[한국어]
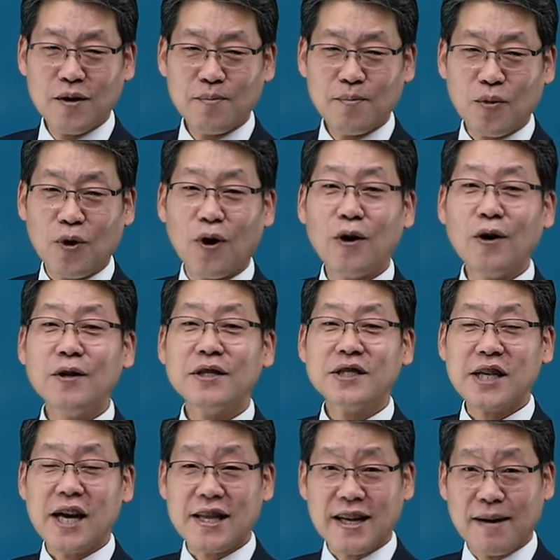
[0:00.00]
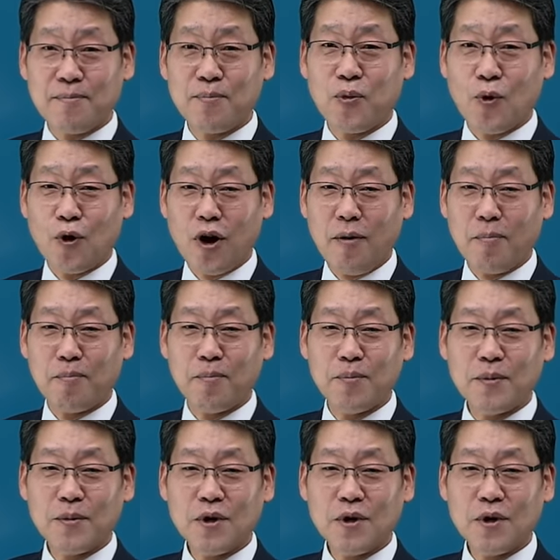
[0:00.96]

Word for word: 뭐 재산보험,